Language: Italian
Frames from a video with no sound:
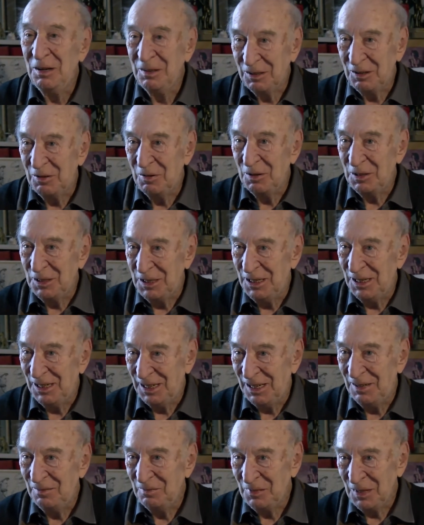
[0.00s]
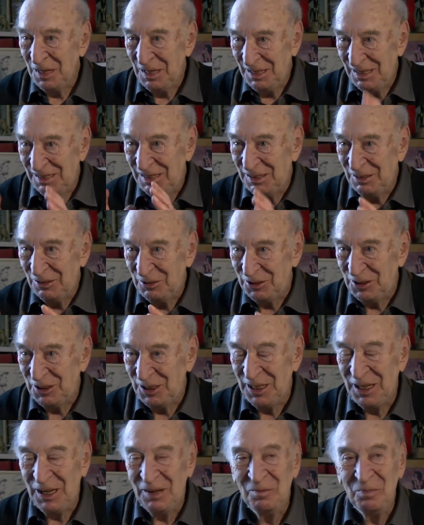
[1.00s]
come dire,
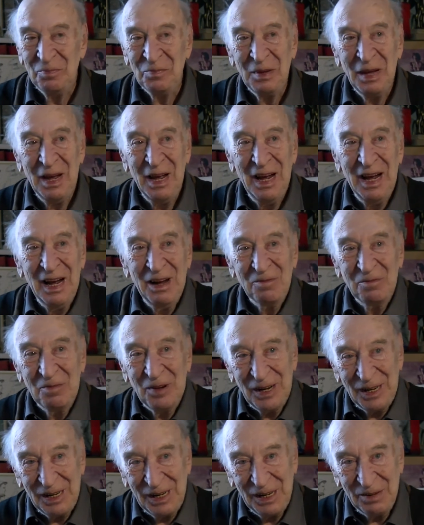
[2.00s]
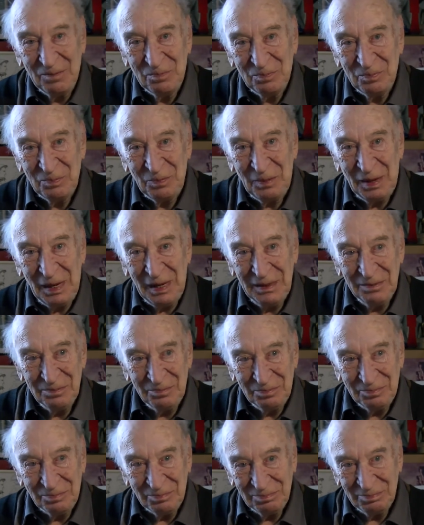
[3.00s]
riuscire a farla
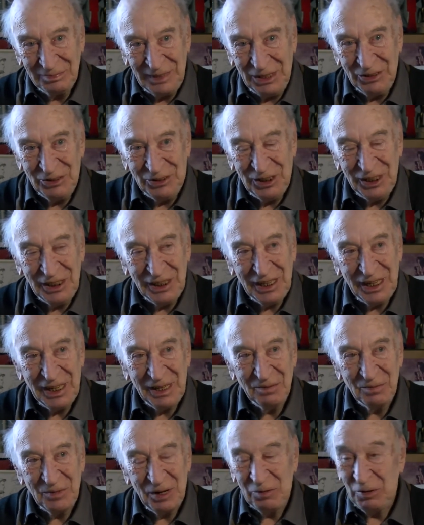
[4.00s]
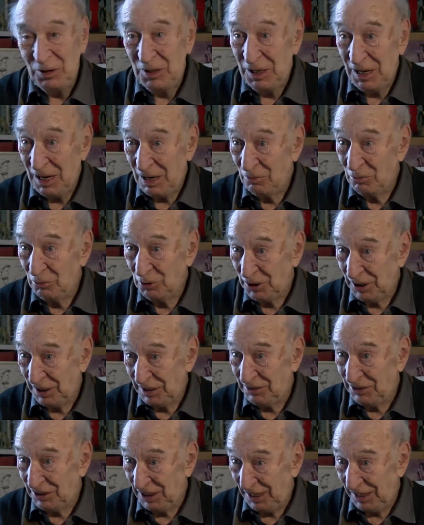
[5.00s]
incidere e quindi la luce
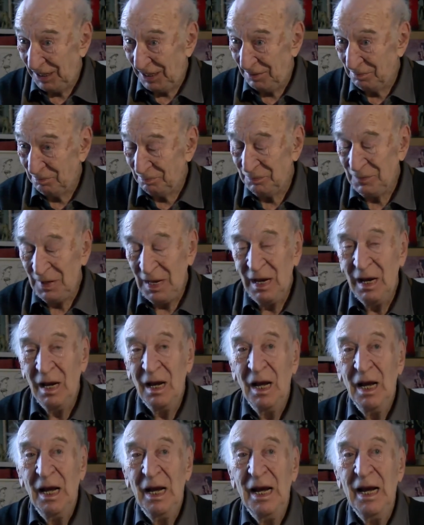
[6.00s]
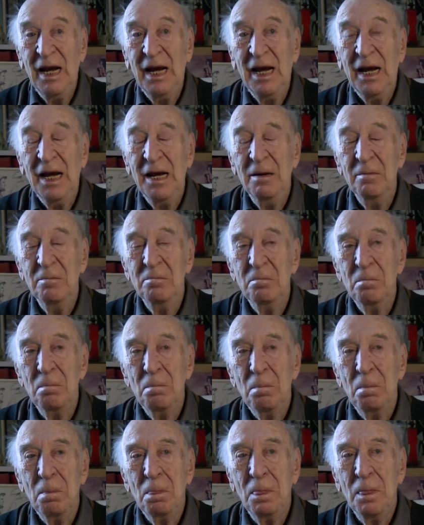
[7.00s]
c'era. E
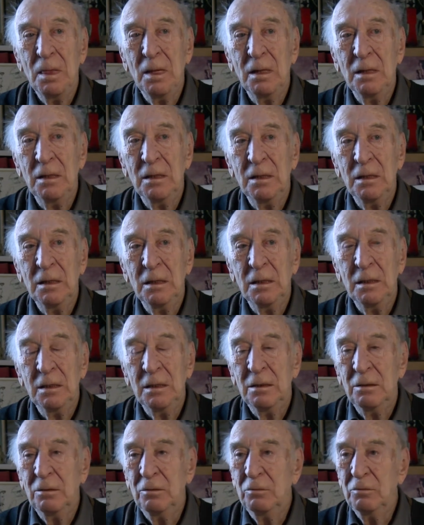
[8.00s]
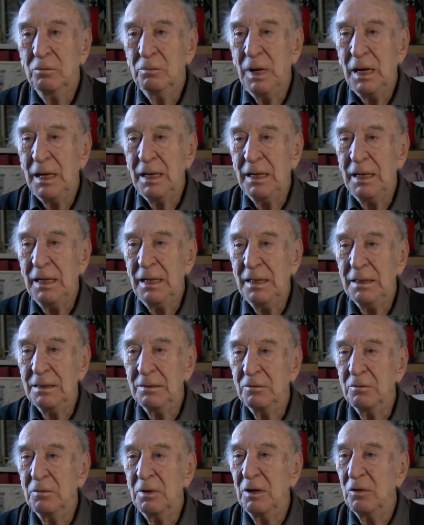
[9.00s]
un macchinista,
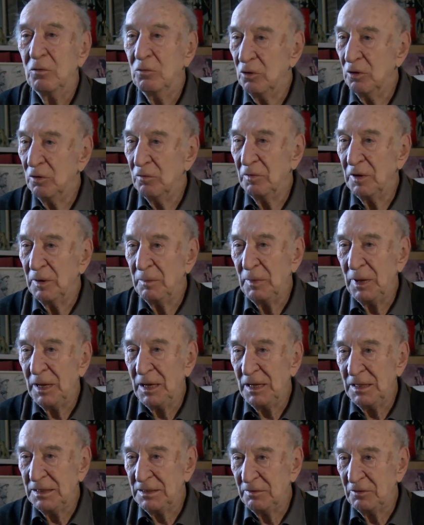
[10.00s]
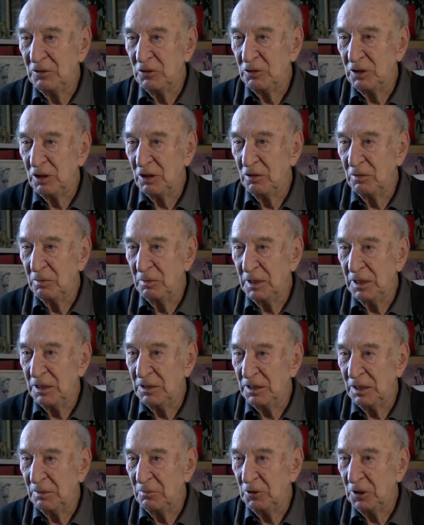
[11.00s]
uno dei macchinisti venuto a Roma
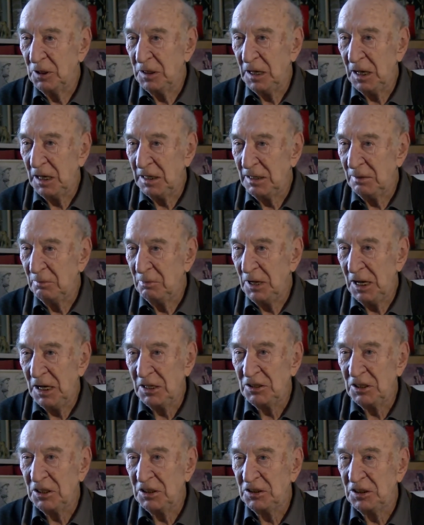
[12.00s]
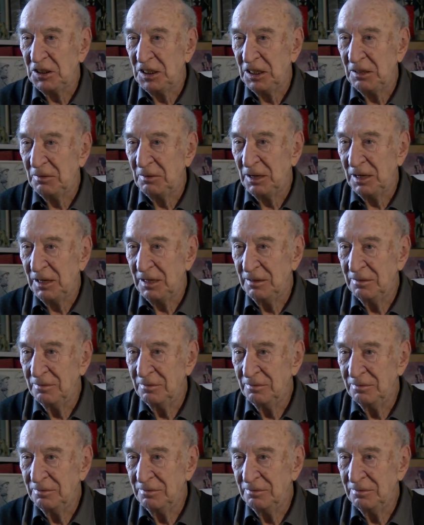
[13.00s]
dice, Montà, ti piace il cinema? Eh?